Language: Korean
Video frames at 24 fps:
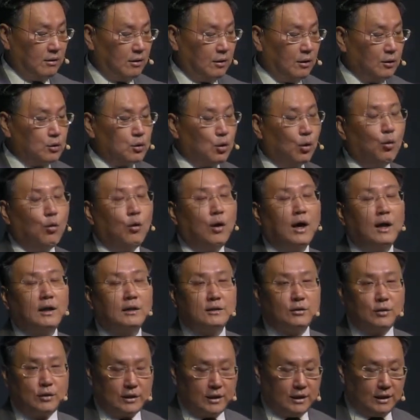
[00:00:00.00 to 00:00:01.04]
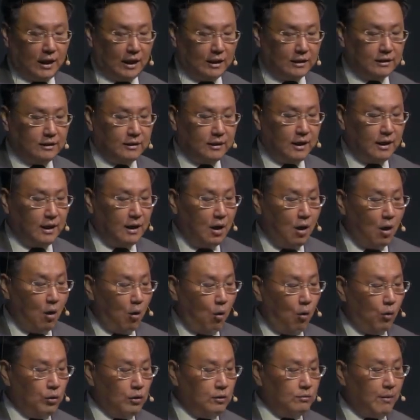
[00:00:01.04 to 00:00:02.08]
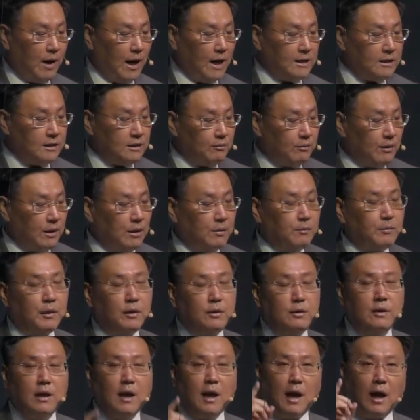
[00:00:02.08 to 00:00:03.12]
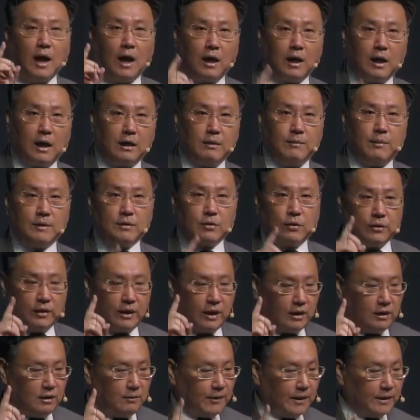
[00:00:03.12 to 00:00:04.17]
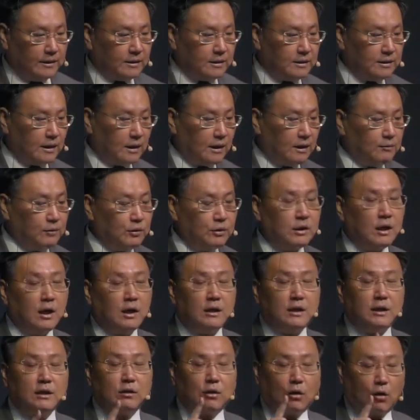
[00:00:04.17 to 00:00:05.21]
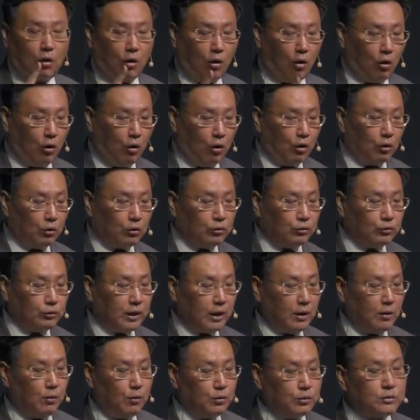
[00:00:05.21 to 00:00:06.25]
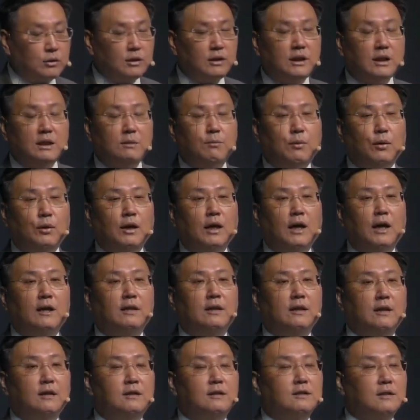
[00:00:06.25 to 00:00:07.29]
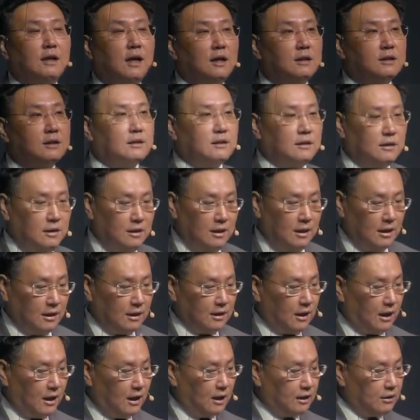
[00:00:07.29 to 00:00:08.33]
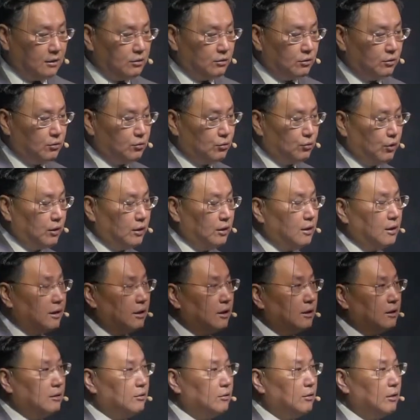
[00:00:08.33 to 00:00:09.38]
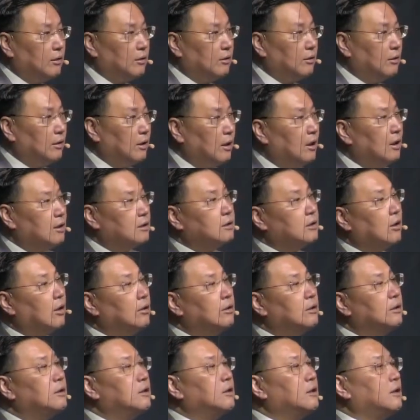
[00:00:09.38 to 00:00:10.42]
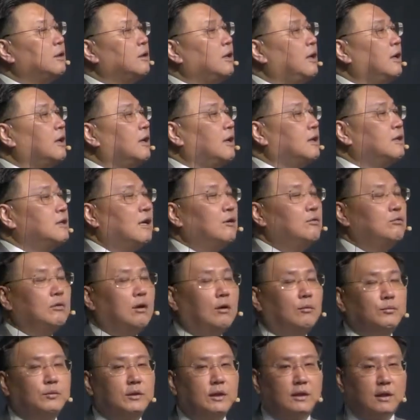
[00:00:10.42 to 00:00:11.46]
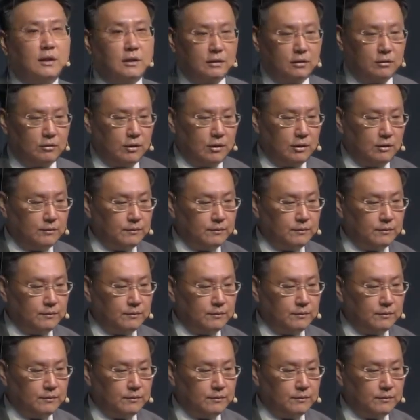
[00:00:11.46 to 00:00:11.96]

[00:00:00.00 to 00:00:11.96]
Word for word: 좋아하는 것이 다른데 오늘 말씀에 하면 하나님의 선택을 받은 사람은 이 거룩의 옷을 입어야 한다는 사실을 가르쳐 주고 있다라는 거예요. 선택의 자유가 없다라는 거예요.